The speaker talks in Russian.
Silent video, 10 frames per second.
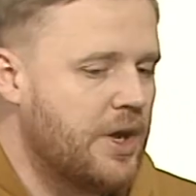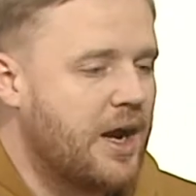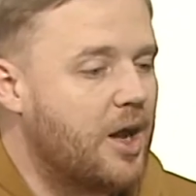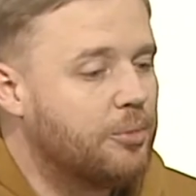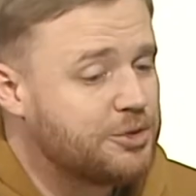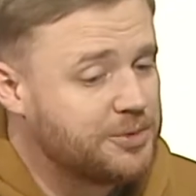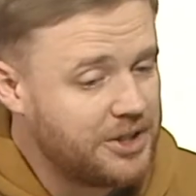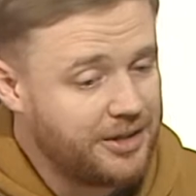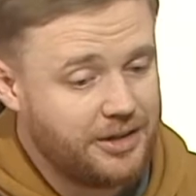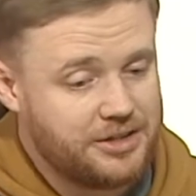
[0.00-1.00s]
А может быть,
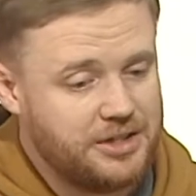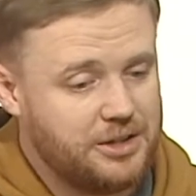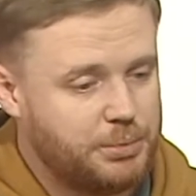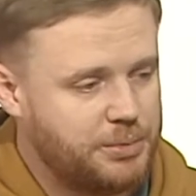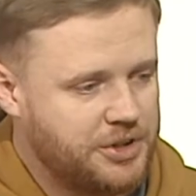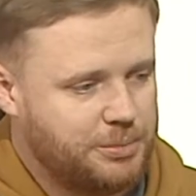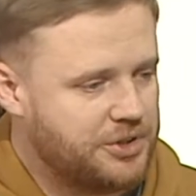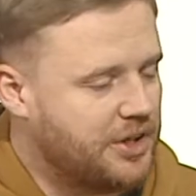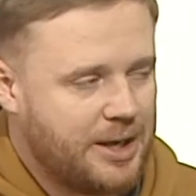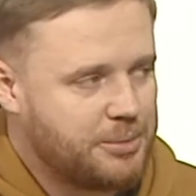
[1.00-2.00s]
они не хотели попадать под
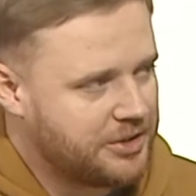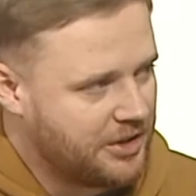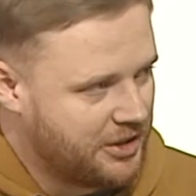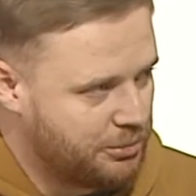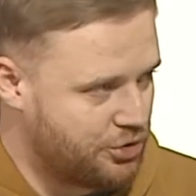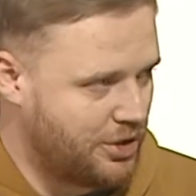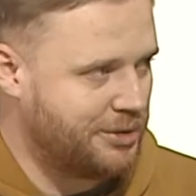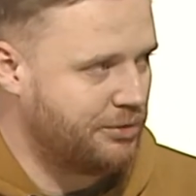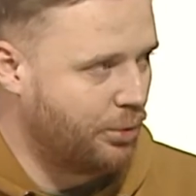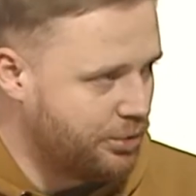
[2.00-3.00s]
камеры какие-то, потому что там
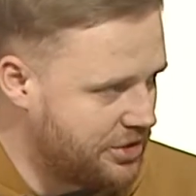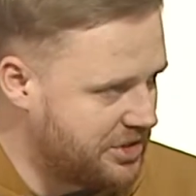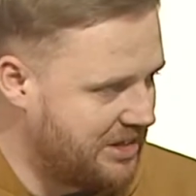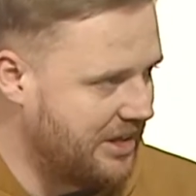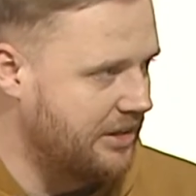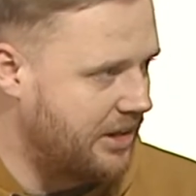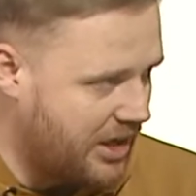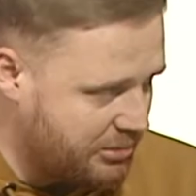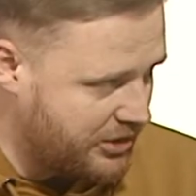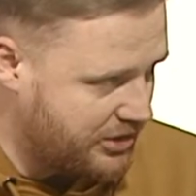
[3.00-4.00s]
на входе стояли
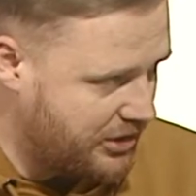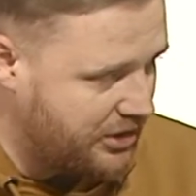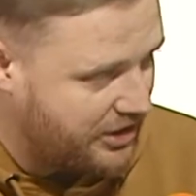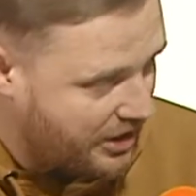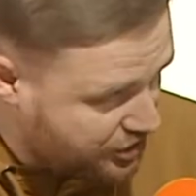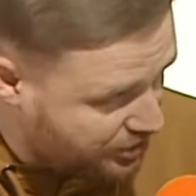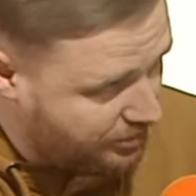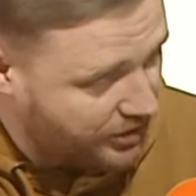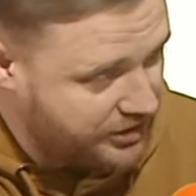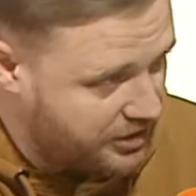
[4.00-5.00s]
камеры, да, и угу. каждого
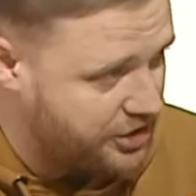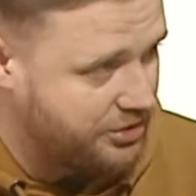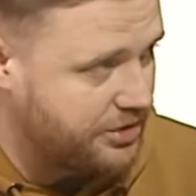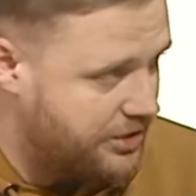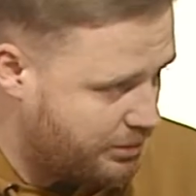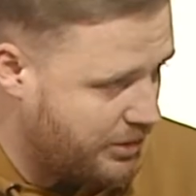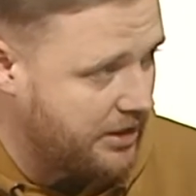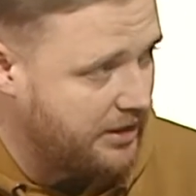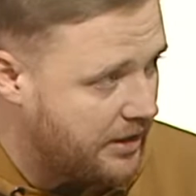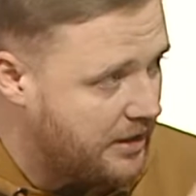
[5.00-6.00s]
входящего
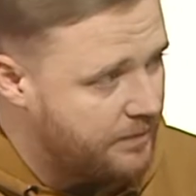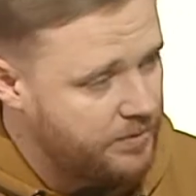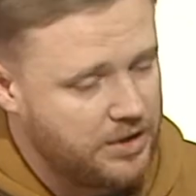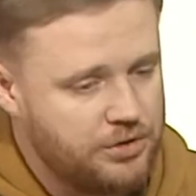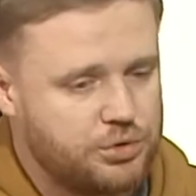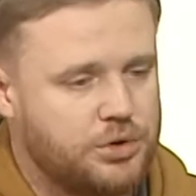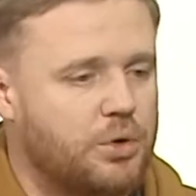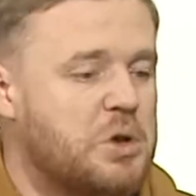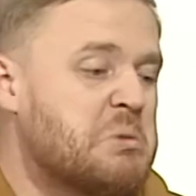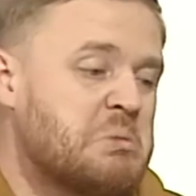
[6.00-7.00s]
снимали. Да. И все
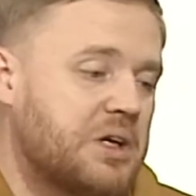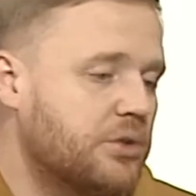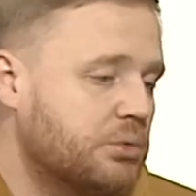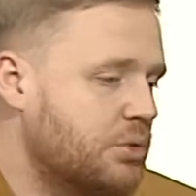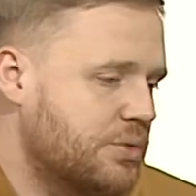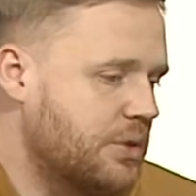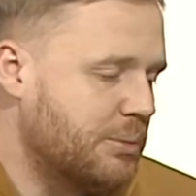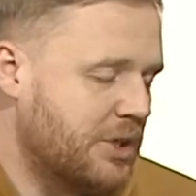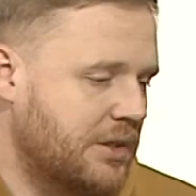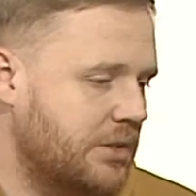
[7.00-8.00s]
такое. Ну, то есть для меня это